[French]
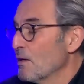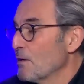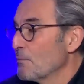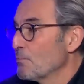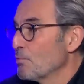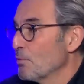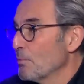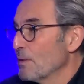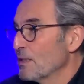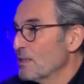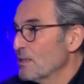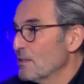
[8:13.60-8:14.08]

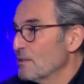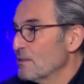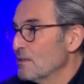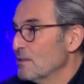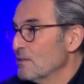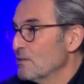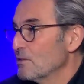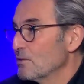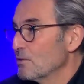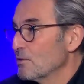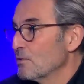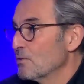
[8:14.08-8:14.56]
pour ma
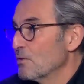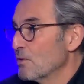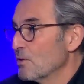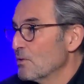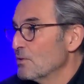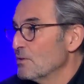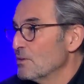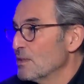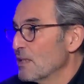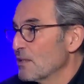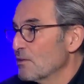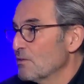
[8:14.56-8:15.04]
décision
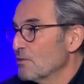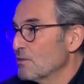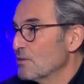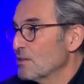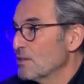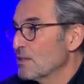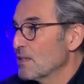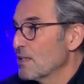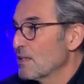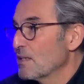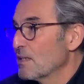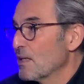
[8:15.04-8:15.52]
euh,
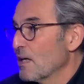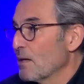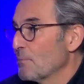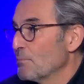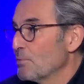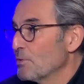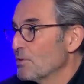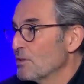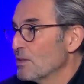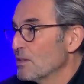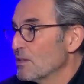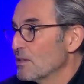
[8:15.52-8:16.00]
diagnostique et
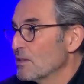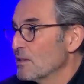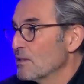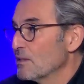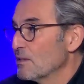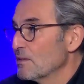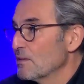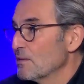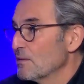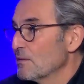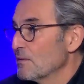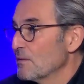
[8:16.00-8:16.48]
thérapeutique. En tous
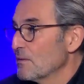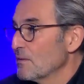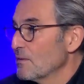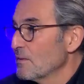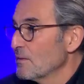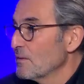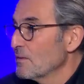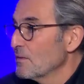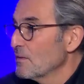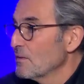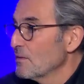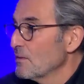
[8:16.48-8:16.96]
les cas, ça se
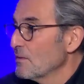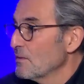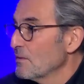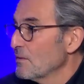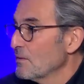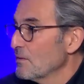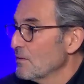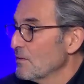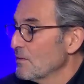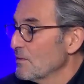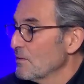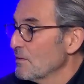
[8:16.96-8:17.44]
développe
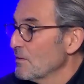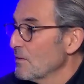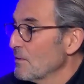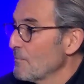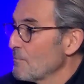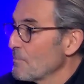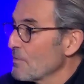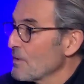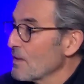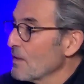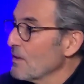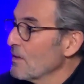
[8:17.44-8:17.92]
beaucoup, hein,
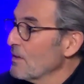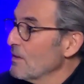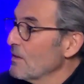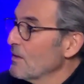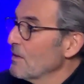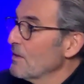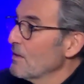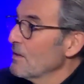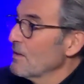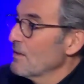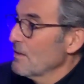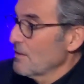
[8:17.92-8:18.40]
le,
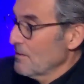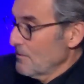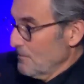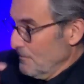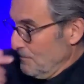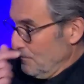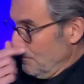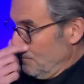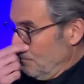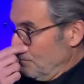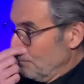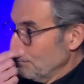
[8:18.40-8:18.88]

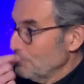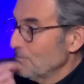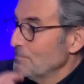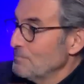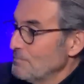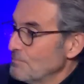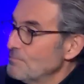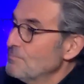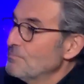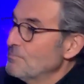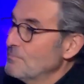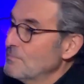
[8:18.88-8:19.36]
score
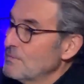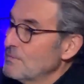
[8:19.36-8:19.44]
calcique.